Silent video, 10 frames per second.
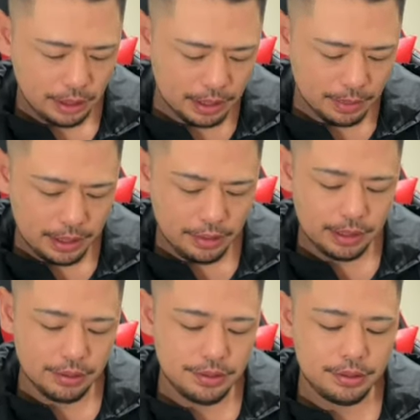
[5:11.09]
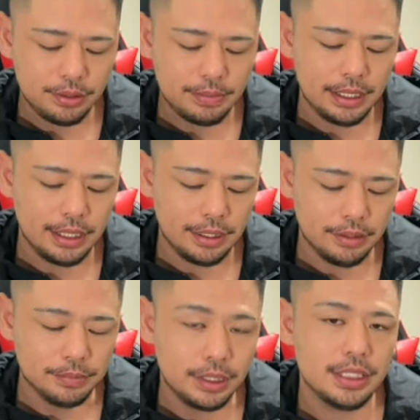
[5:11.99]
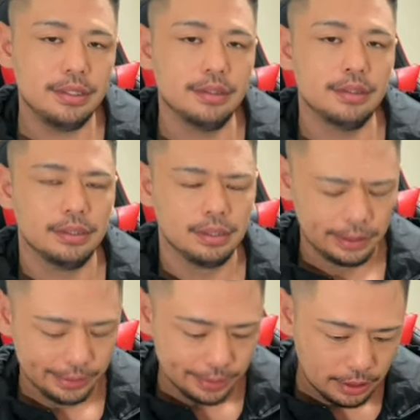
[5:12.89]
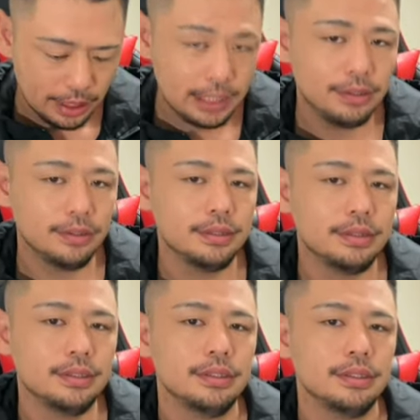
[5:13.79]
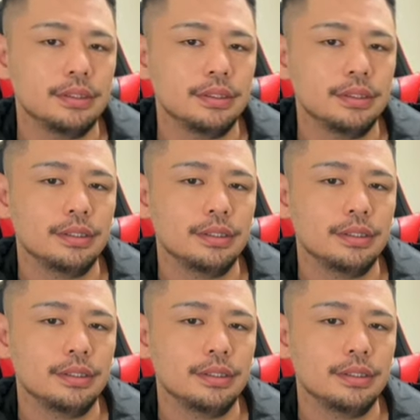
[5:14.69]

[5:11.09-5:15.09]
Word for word: 今は迷惑 YouTuber だけど、昔のアイドル